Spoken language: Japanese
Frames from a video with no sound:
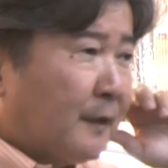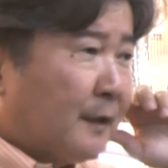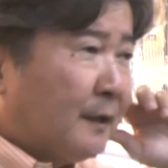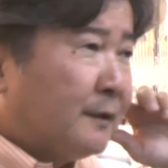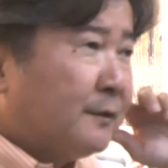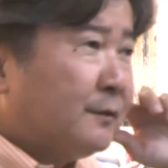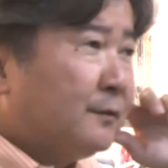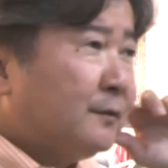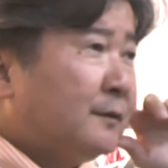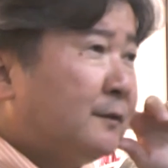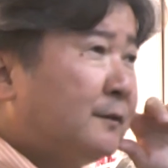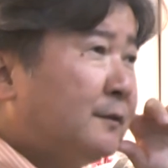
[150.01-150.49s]

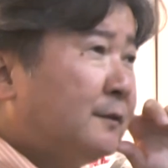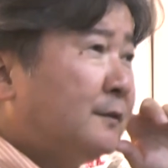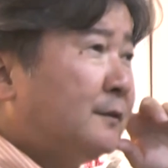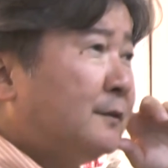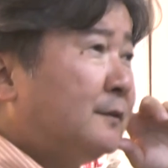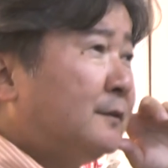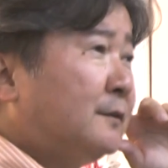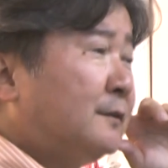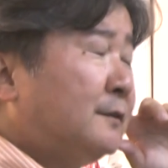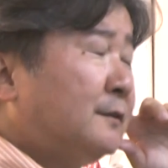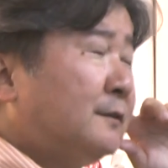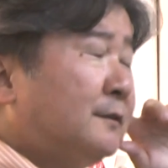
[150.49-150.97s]
あ
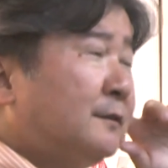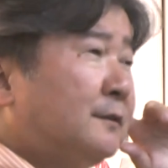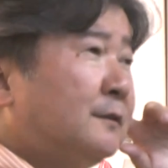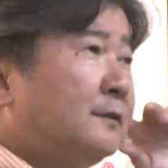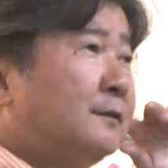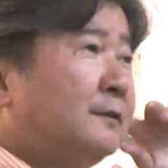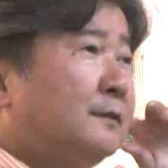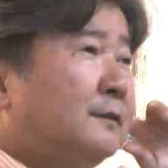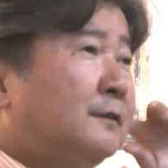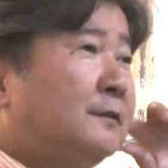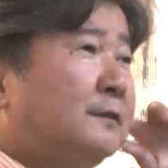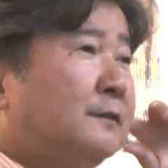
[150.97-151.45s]

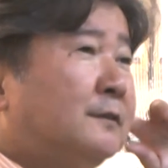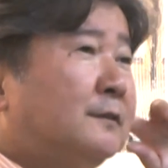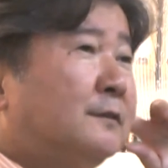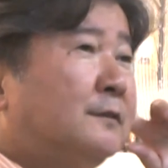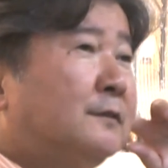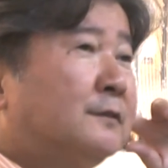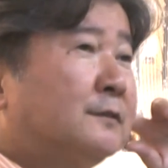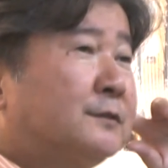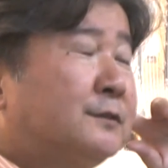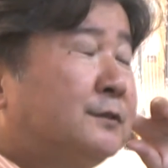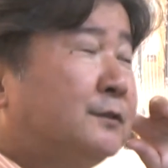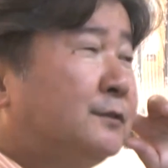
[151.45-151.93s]

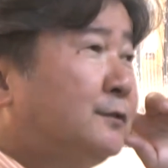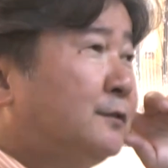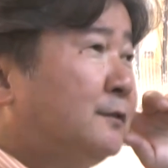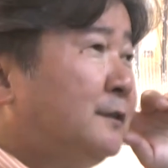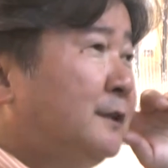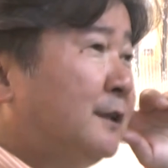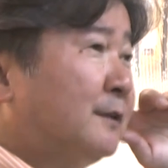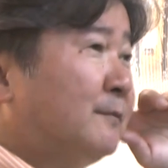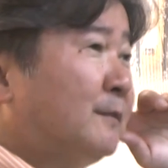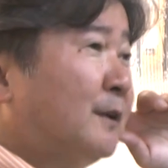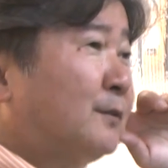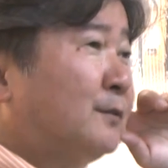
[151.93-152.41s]
のー、ずっと
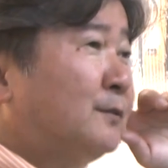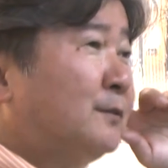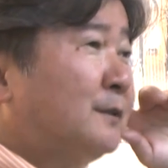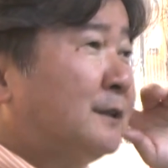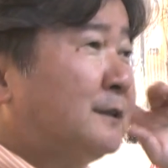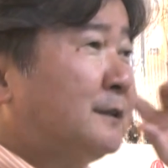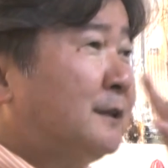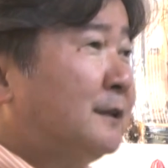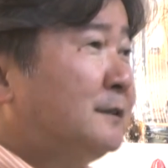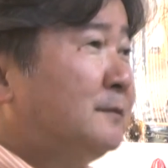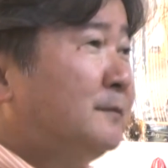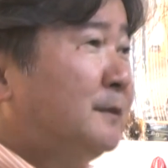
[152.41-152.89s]
ね、まあ、この
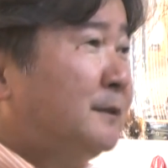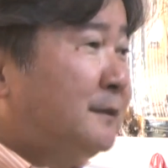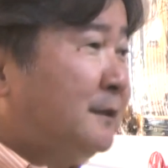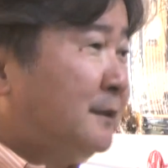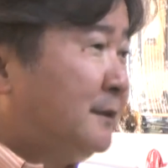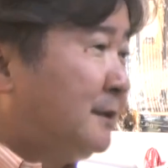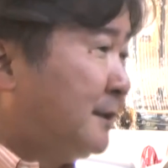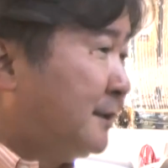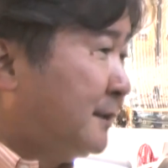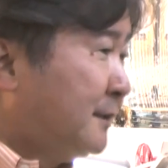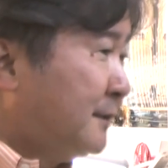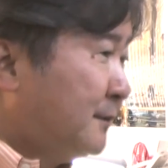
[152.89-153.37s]
会社始め
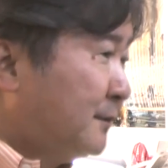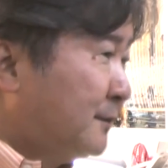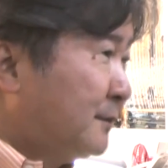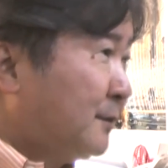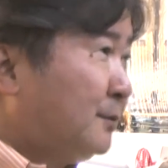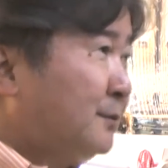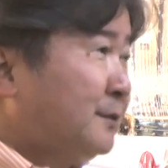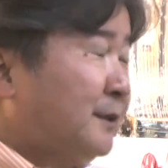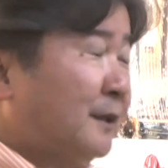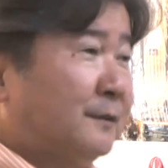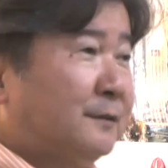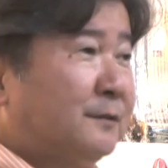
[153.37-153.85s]
ていろん
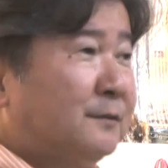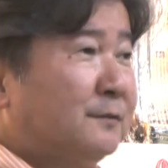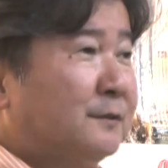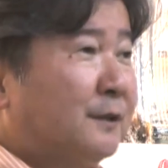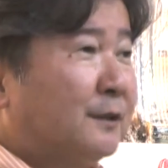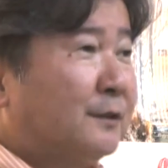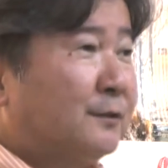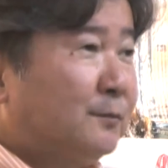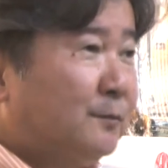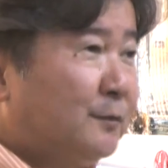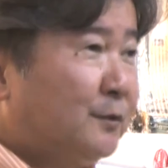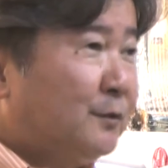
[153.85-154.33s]
なことやってるん
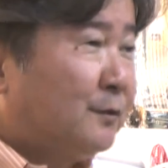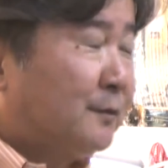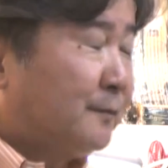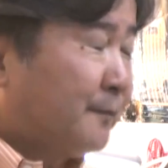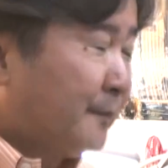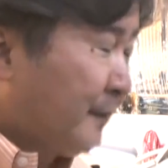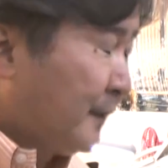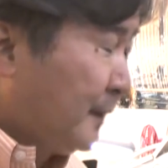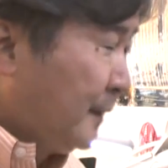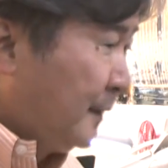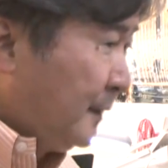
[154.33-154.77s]
だけども